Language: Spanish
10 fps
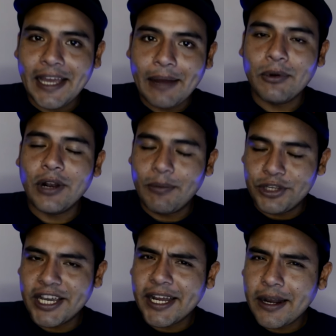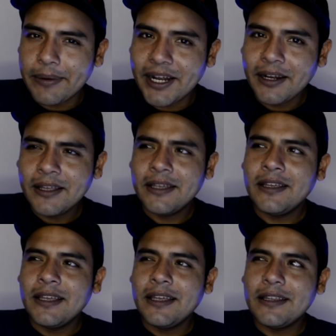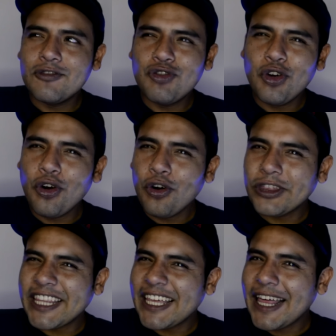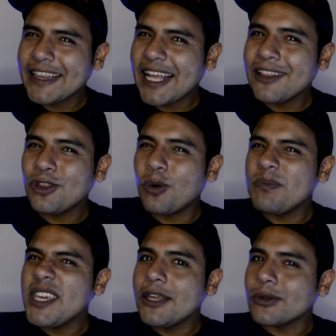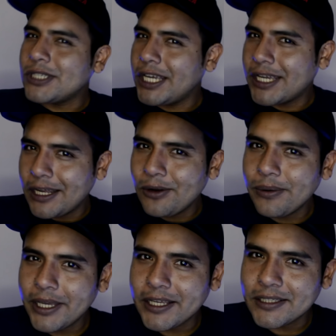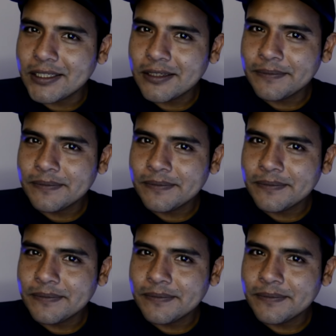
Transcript: te hablo, la muñeca Anabel, no te da tanto miedo si es que lo ves.